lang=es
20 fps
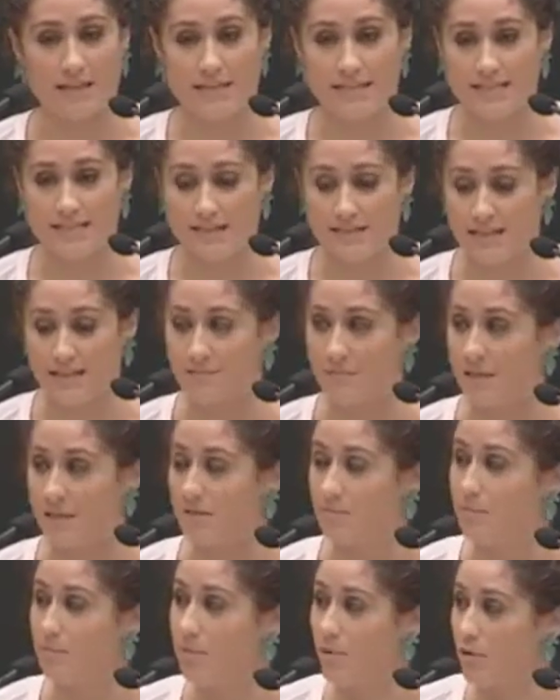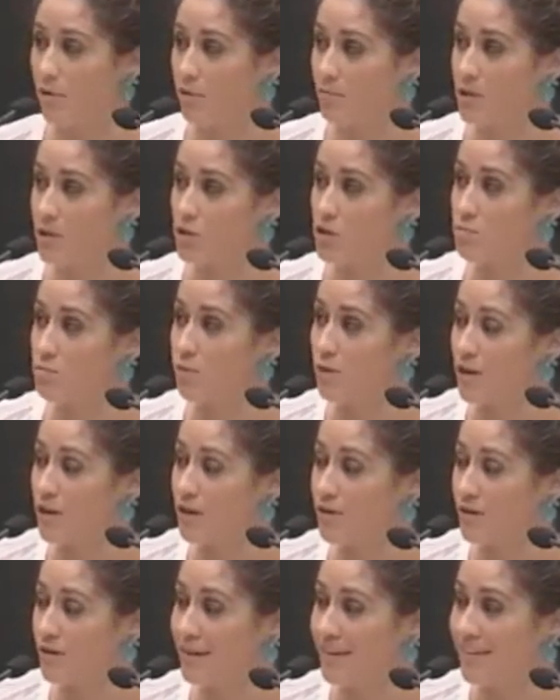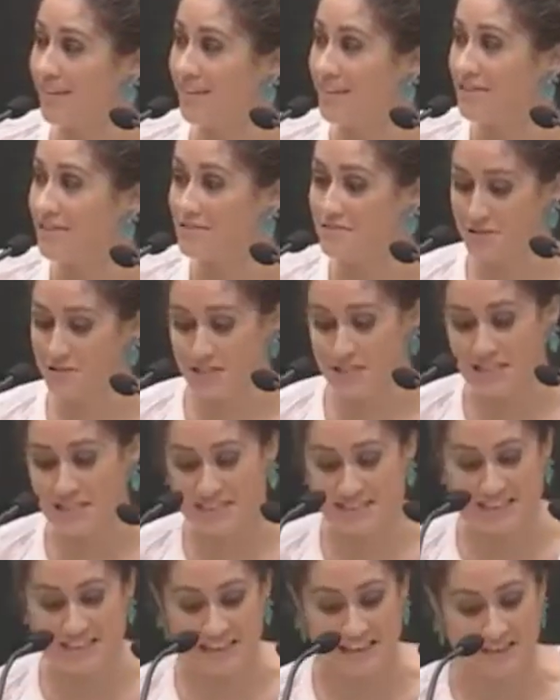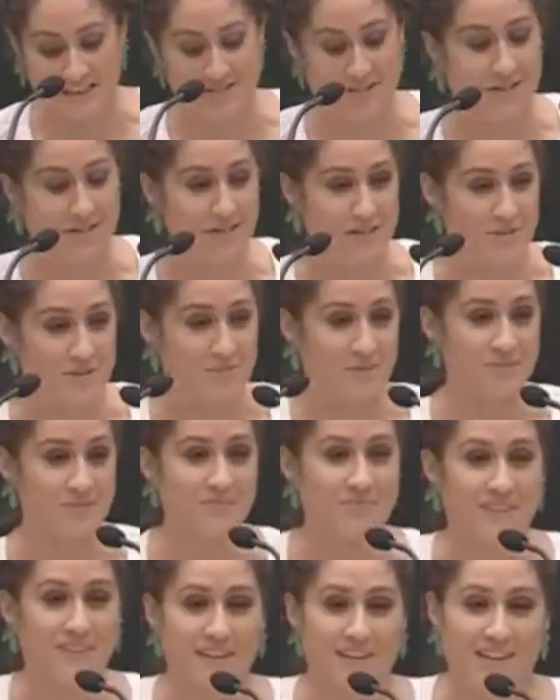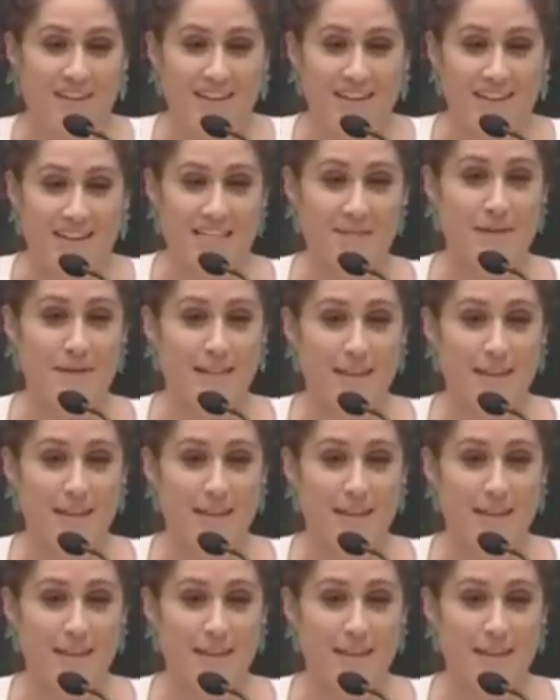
En este tema, por lo menos por ahora, no existe negacionismo. Es